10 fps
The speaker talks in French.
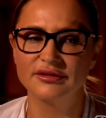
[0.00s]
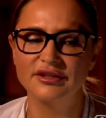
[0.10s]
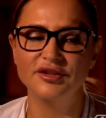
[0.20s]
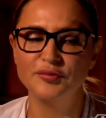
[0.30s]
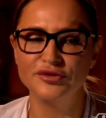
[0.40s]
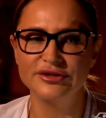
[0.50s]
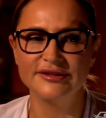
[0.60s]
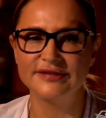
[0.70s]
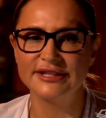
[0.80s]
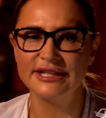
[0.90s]
le plus
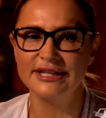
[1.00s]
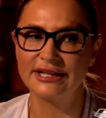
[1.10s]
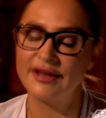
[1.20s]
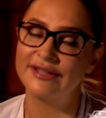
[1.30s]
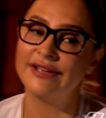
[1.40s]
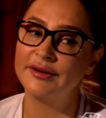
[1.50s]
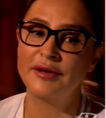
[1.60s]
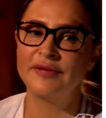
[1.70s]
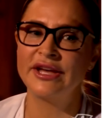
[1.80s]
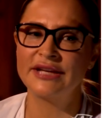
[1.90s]
difficile. D'ailleurs,
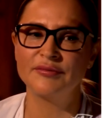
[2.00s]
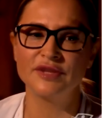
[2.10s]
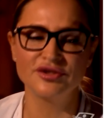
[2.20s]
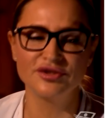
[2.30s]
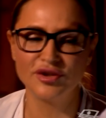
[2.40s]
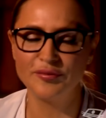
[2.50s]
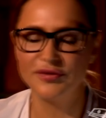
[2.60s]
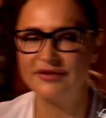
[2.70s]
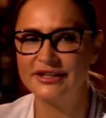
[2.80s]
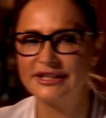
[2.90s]
ma mère est morte juste un
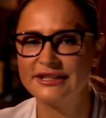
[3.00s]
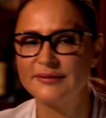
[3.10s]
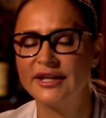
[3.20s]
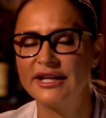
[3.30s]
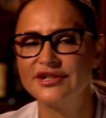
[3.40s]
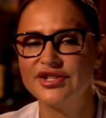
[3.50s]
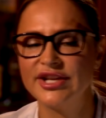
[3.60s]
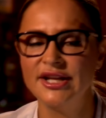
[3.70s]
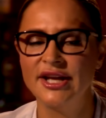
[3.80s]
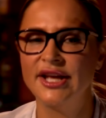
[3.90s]
peu avant le lancement de la
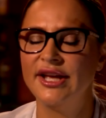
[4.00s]
chaîne.